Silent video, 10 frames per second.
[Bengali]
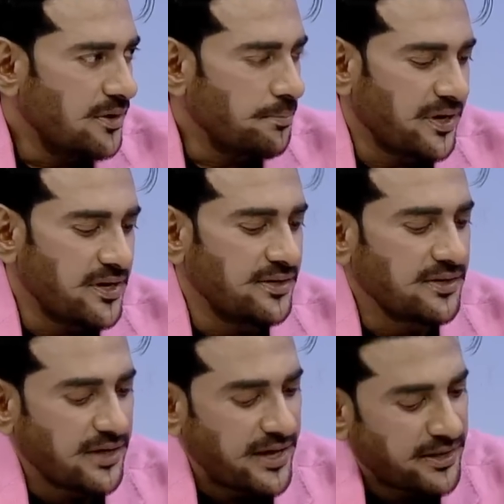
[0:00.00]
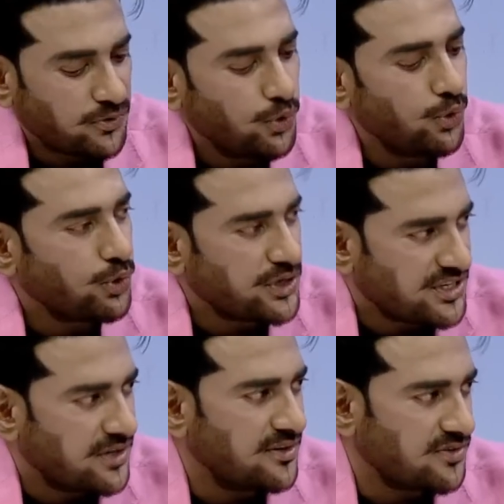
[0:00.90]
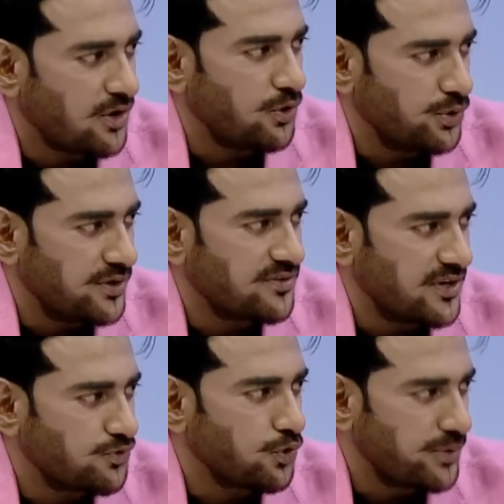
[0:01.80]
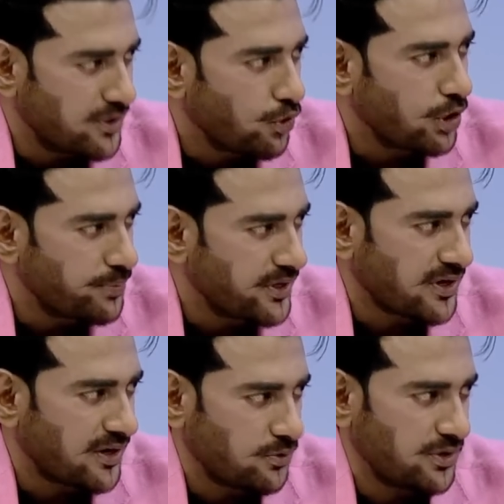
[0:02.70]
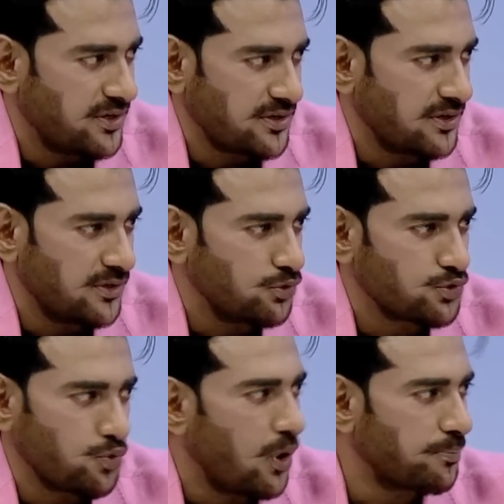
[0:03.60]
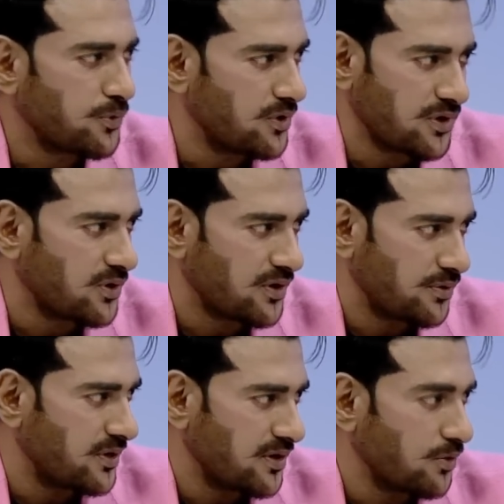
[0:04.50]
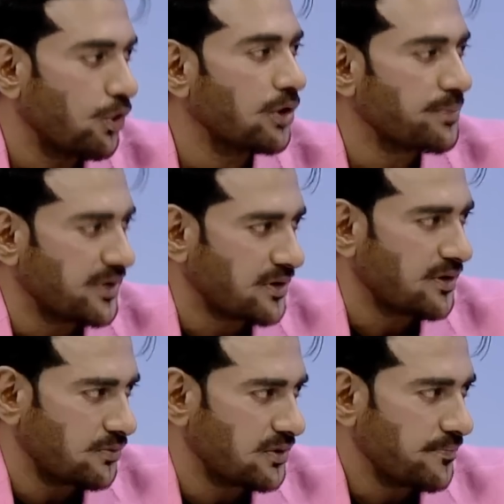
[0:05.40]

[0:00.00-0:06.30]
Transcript: মানে এটা এত লোকেশনে যাওয়া হয়েছে এই ছবির গল্পের কারণে এটা কিন্তু শো আপ করার কারণে না গল্পের কারণে